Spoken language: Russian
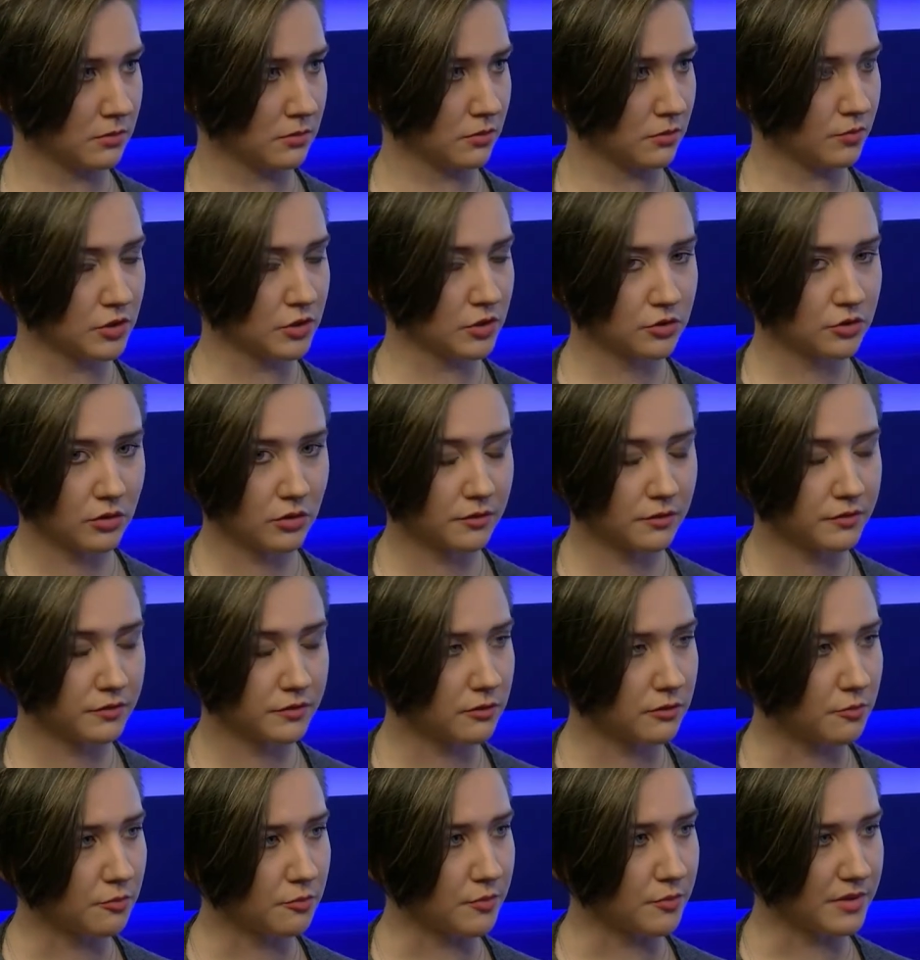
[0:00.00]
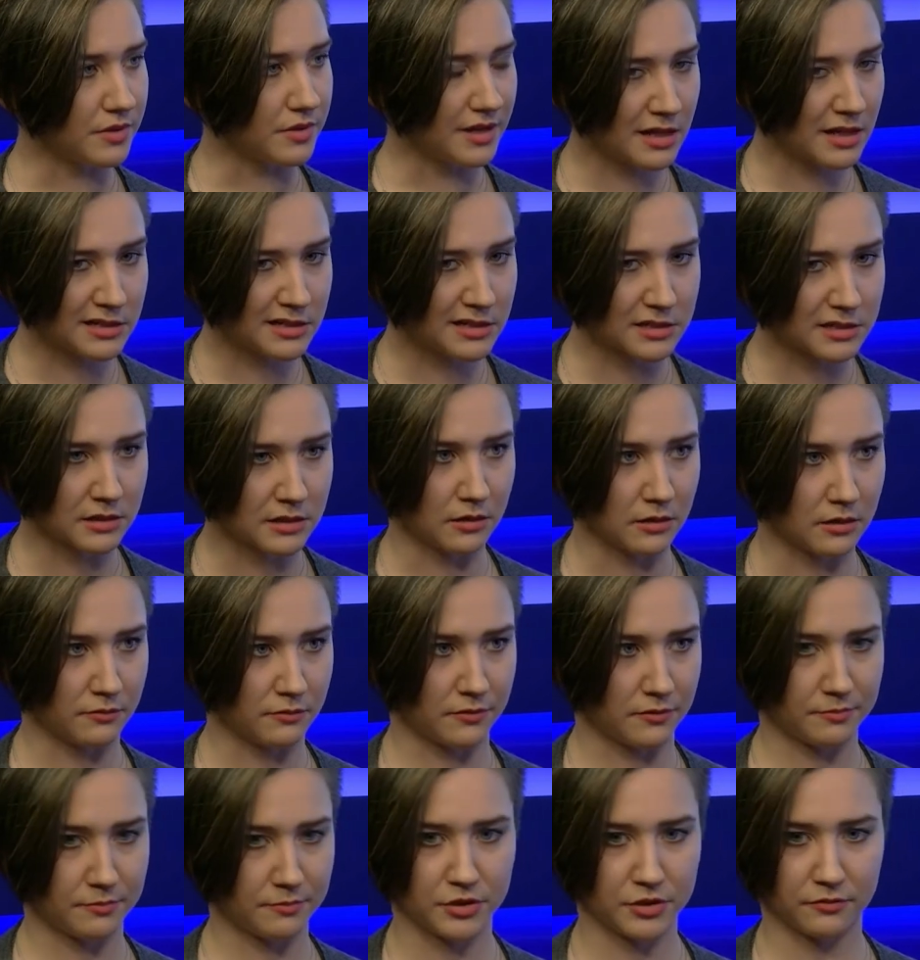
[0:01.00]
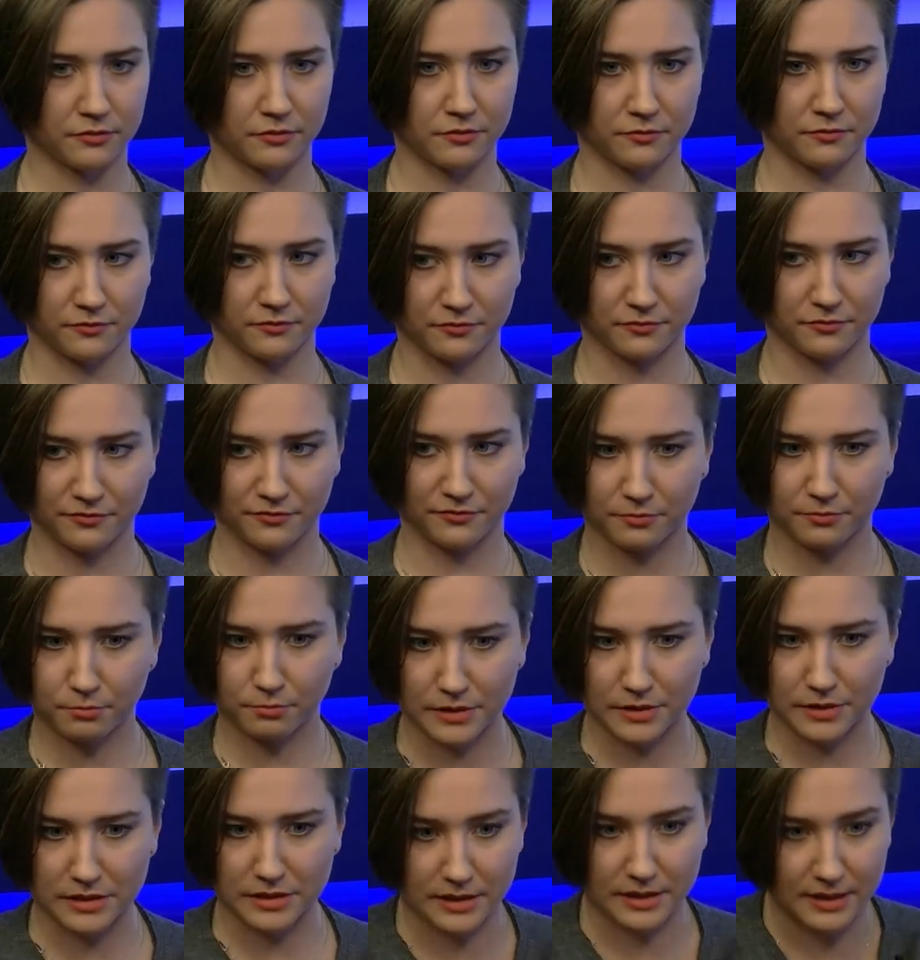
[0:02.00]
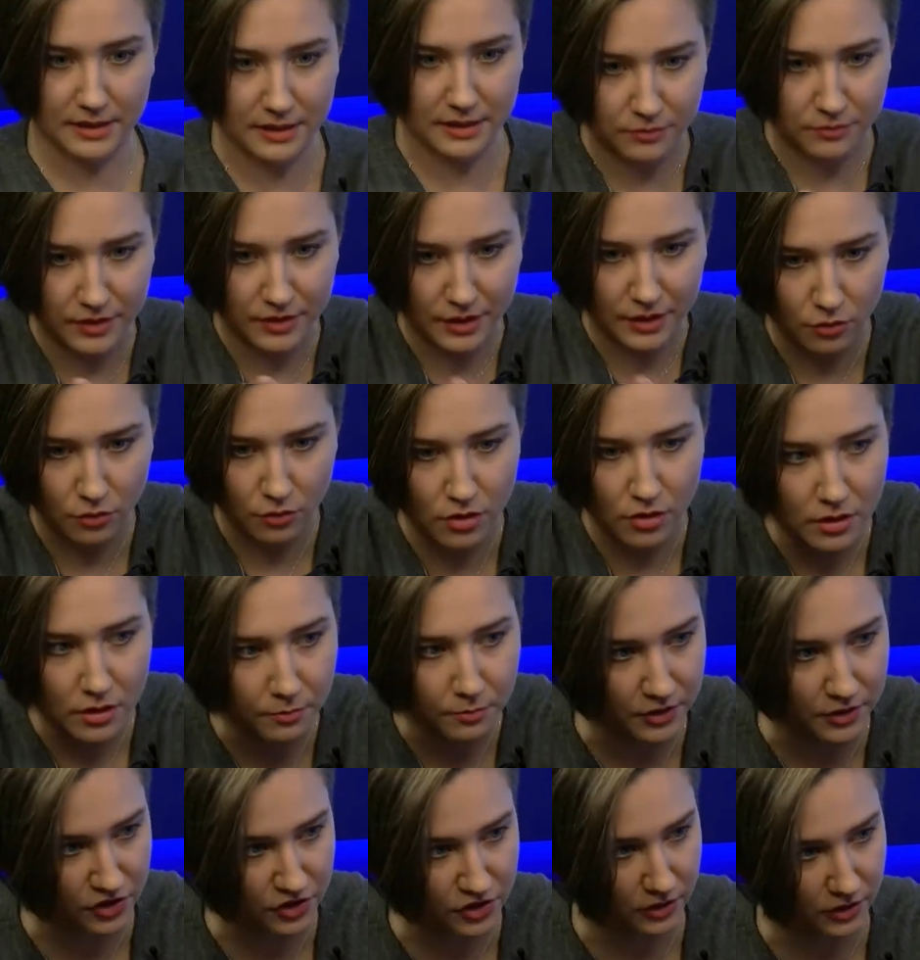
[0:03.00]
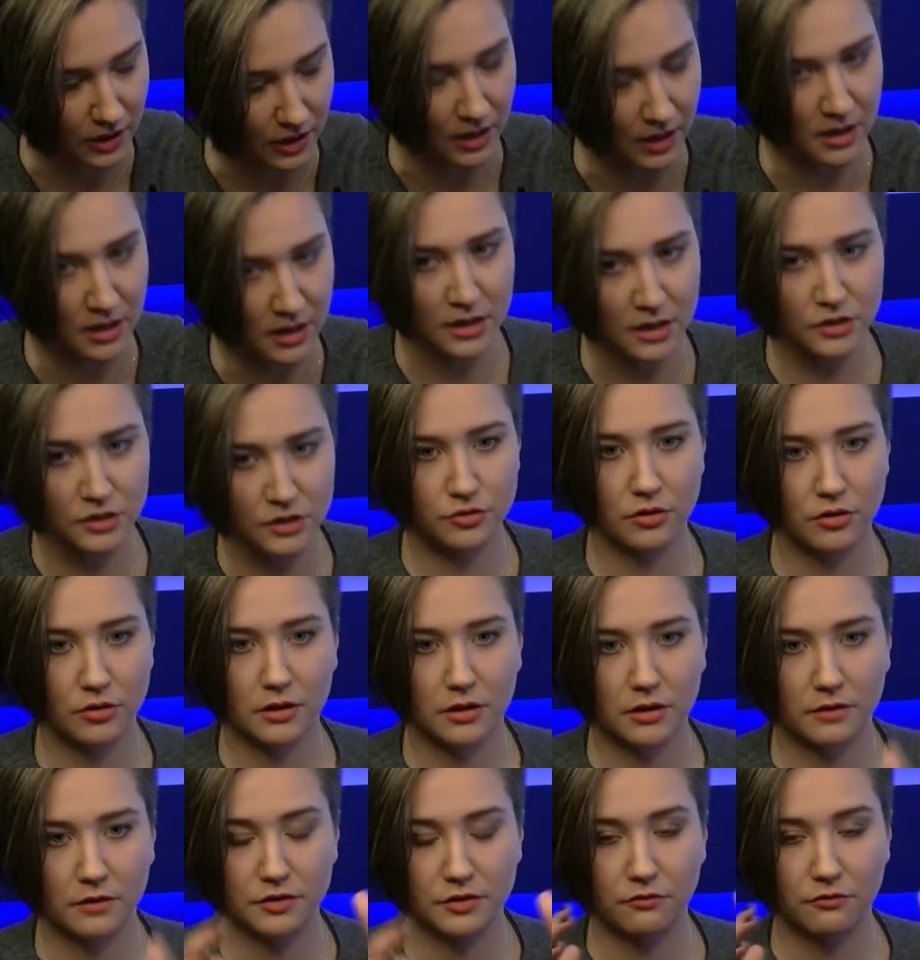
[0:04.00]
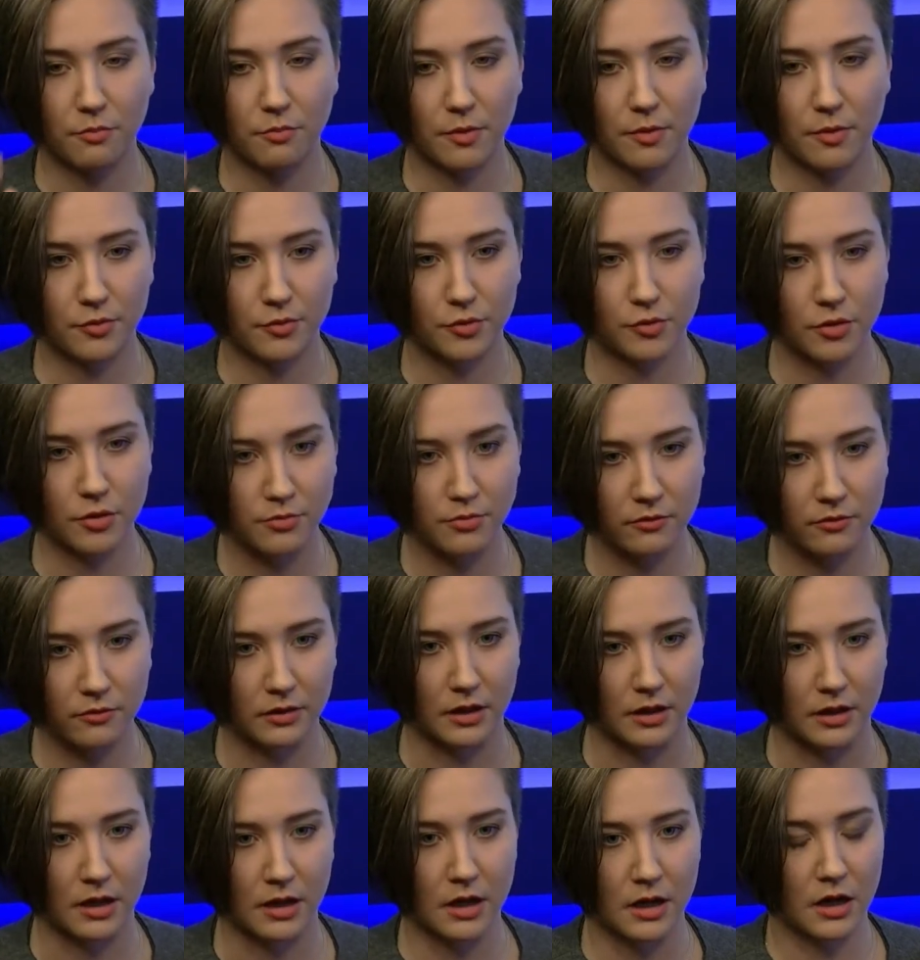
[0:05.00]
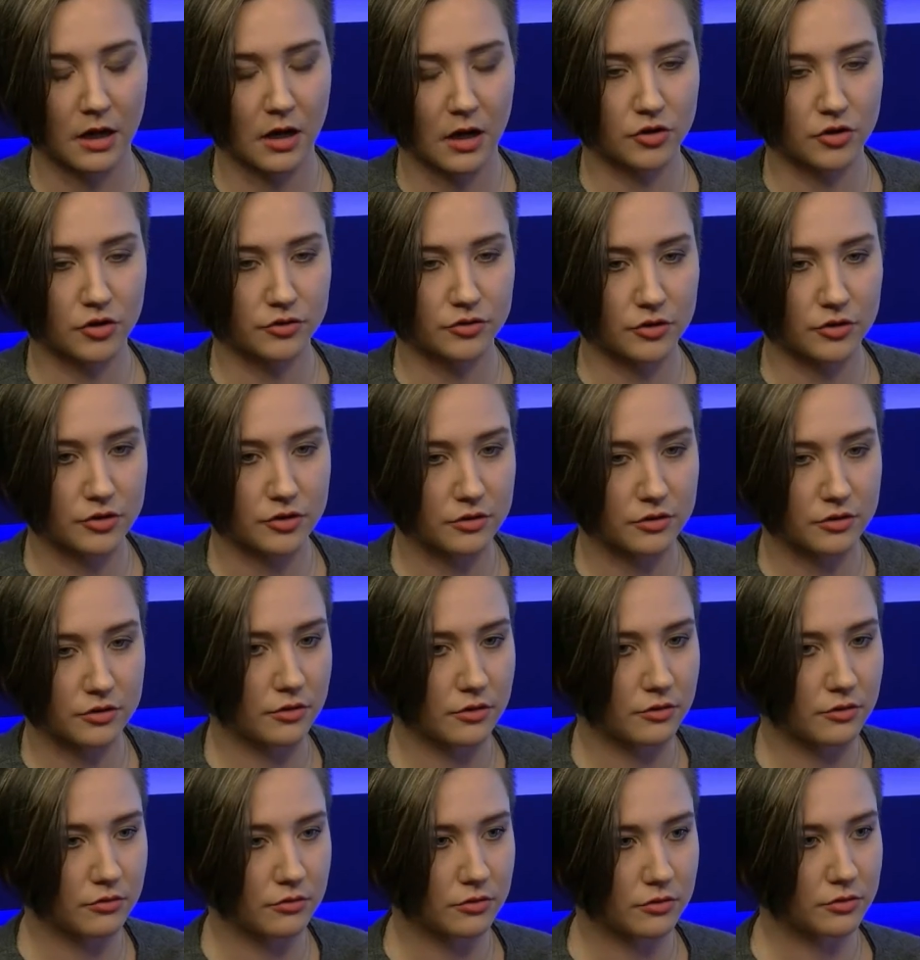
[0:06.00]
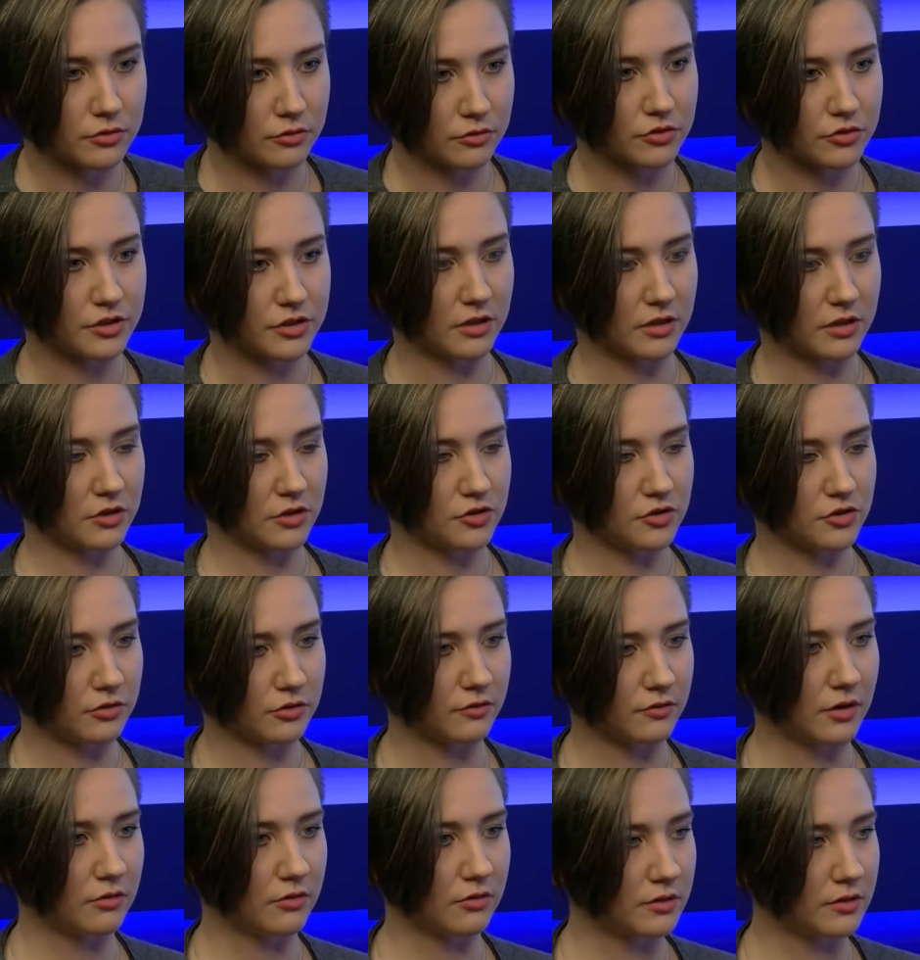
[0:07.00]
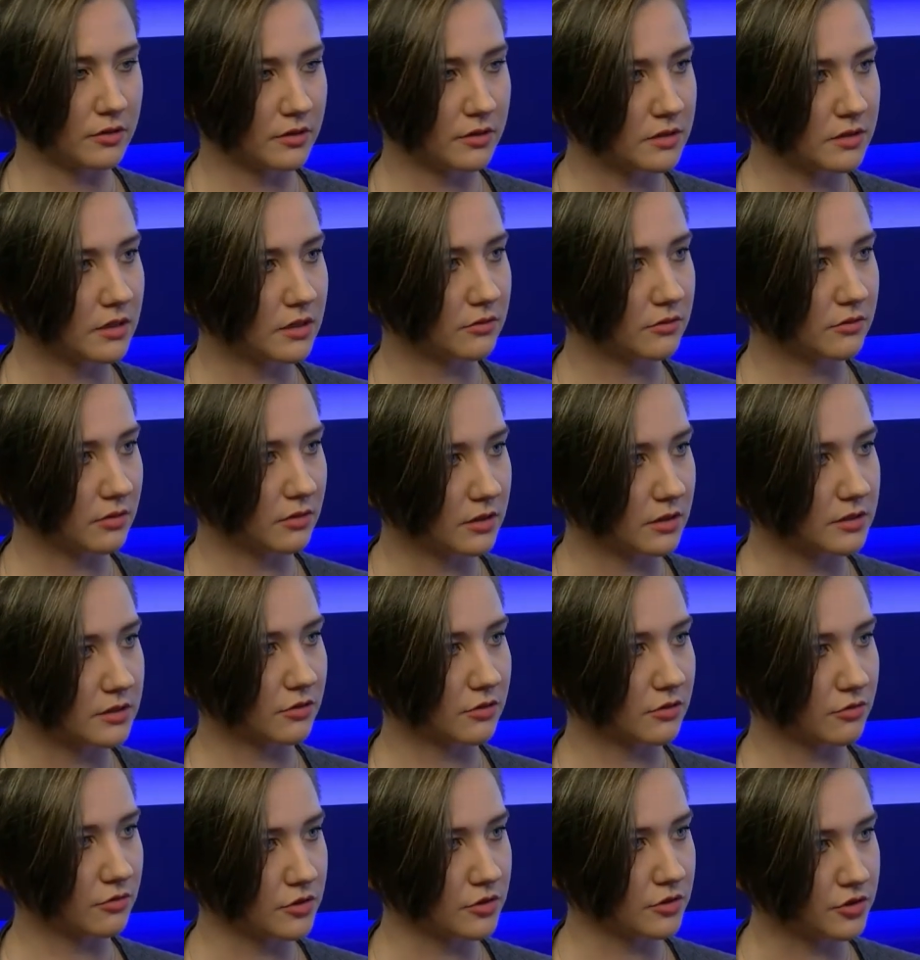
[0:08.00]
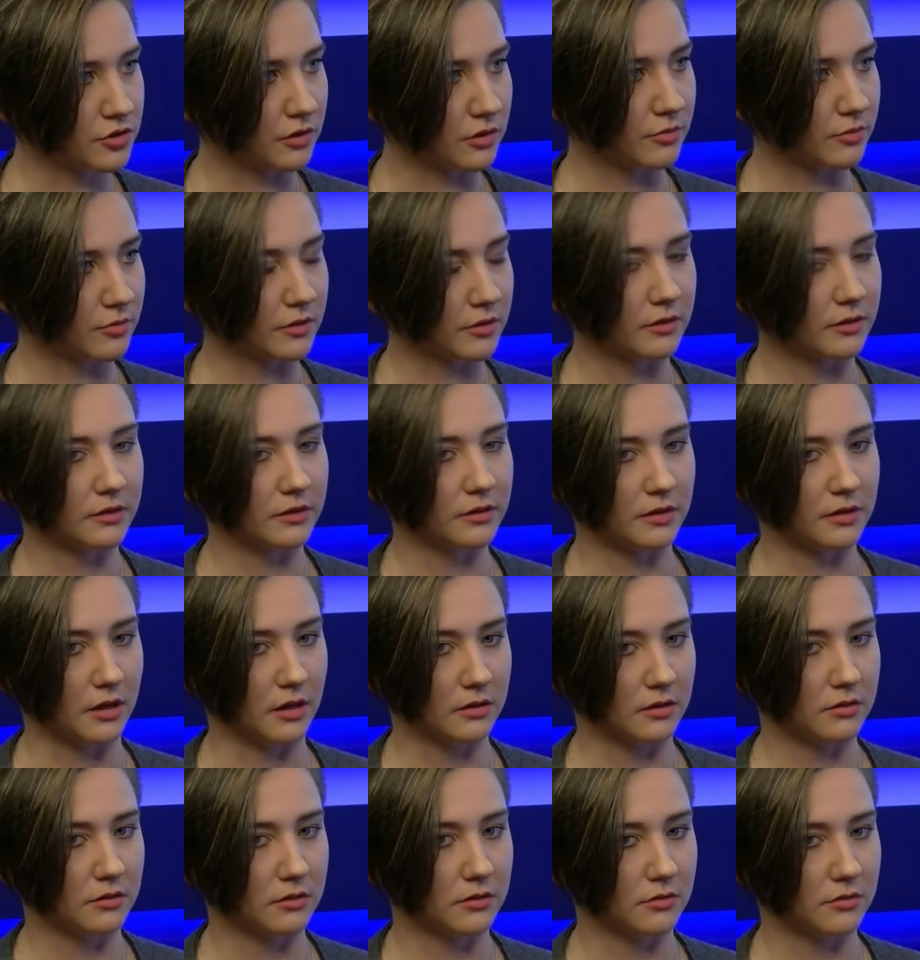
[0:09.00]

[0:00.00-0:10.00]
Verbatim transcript: У меня столько всего поменялось, я вообще по стольким дорогам пошла, столько всего попробовала, что я сейчас говорю, слушайте, это что, два года назад только закончила? Мне говорят, да.